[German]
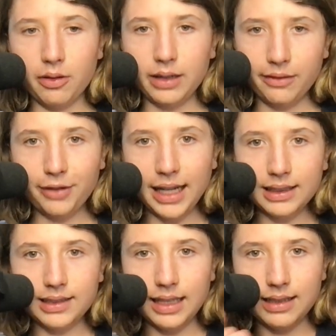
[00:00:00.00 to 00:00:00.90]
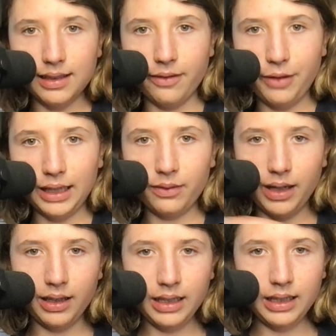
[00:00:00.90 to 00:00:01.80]
Also der Fakt, dass das ein Fakt
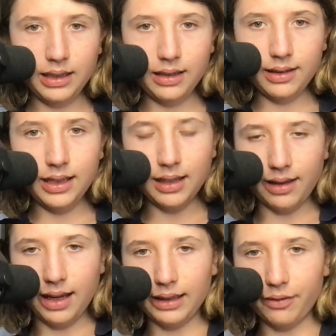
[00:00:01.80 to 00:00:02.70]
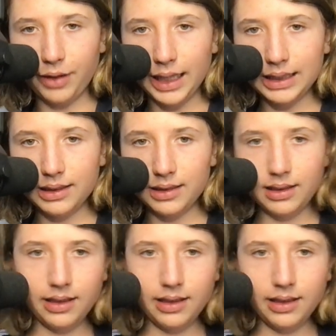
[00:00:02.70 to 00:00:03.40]
war, ist nicht als eigener Fakt.